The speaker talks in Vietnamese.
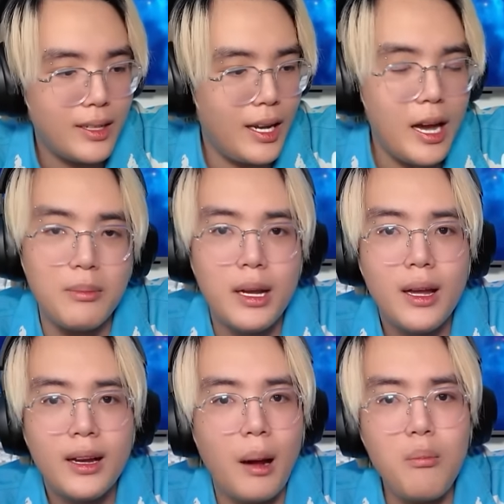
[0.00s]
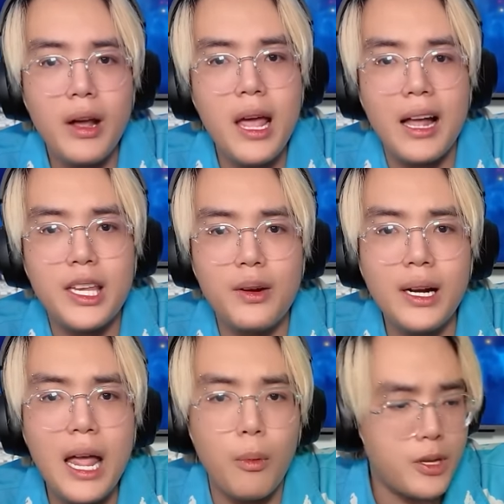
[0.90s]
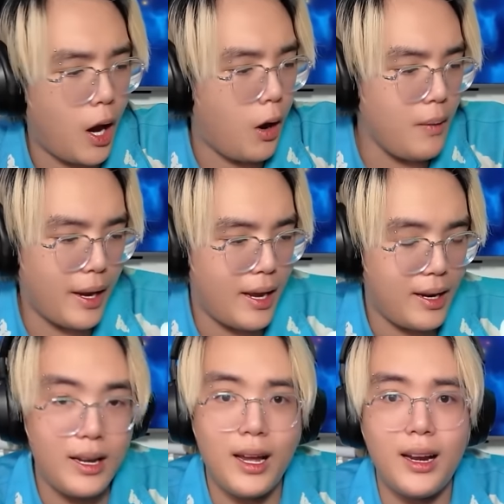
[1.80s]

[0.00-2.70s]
thấy không không bao giờ chịu đứng yên một chỗ các bạn ạ à.